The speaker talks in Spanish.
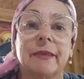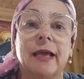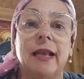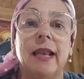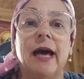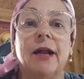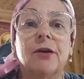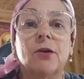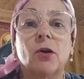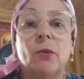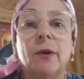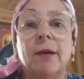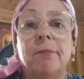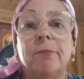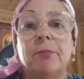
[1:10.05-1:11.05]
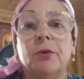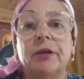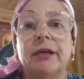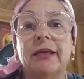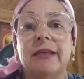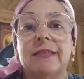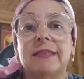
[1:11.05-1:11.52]
las roban
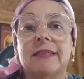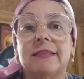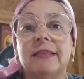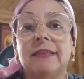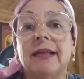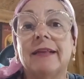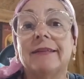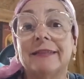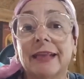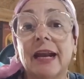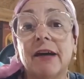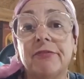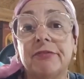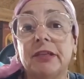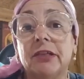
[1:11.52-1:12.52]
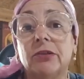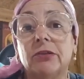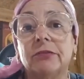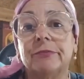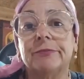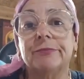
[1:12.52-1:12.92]
porque necesitan tráfico.